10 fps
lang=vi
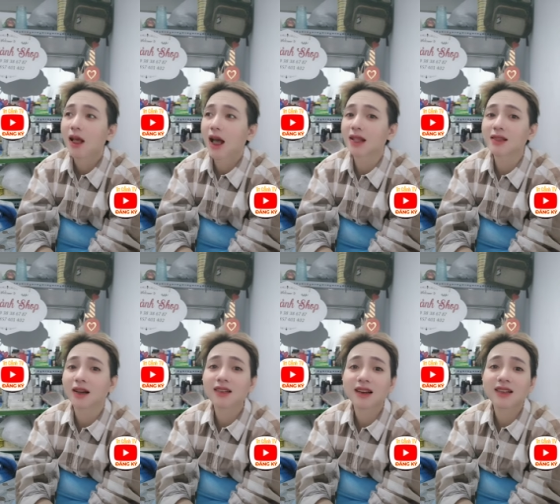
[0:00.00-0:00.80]
ảnh
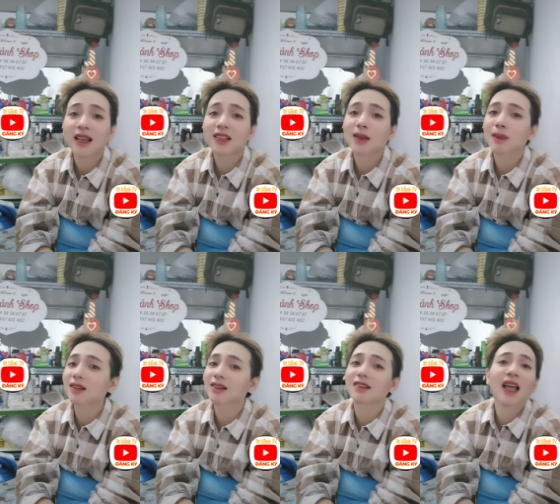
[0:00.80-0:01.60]
vẫn lên livestream ảnh
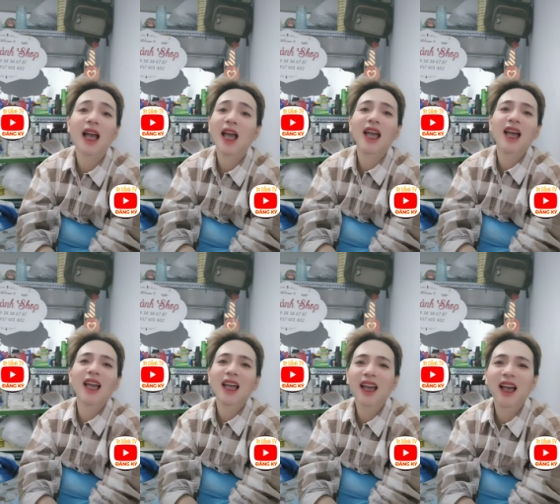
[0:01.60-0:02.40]
cười hề hề
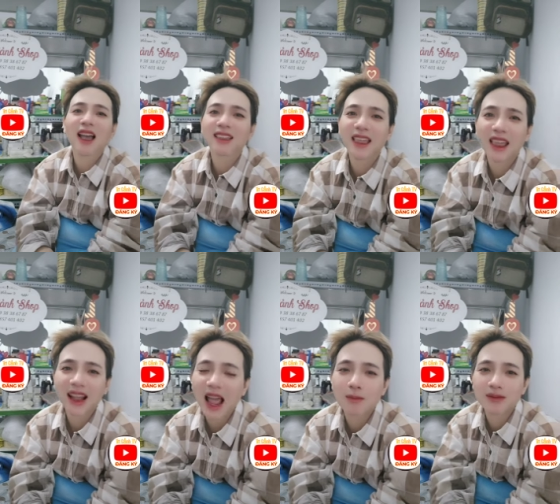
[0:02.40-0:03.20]
hề hề nghe
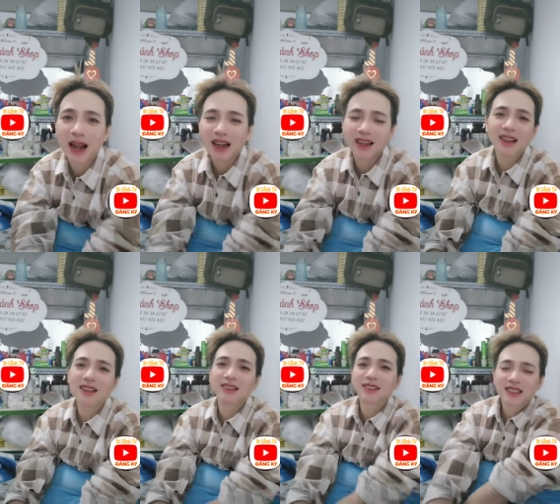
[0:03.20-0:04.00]
cái hàm răng ra
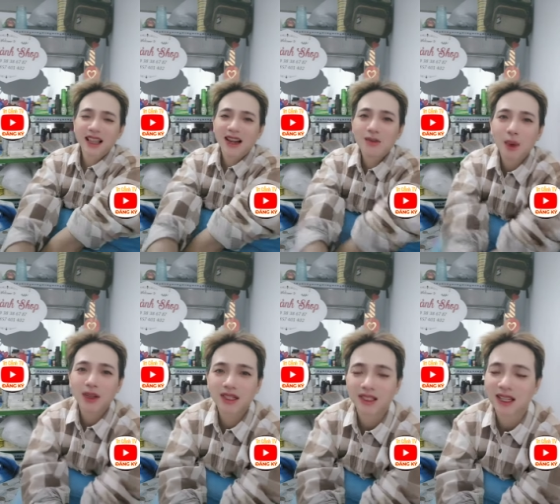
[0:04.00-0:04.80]
cười như vậy đó mọi
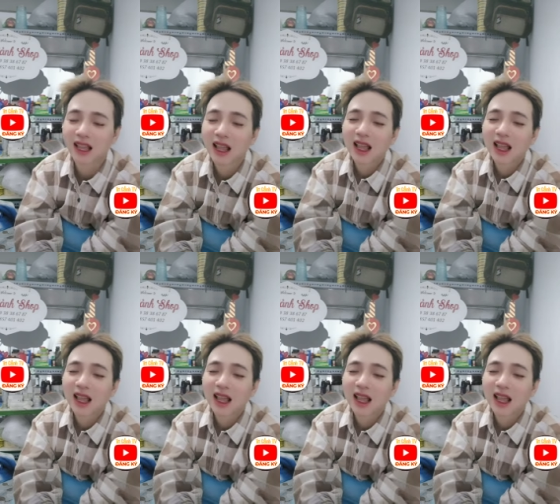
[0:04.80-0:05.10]
người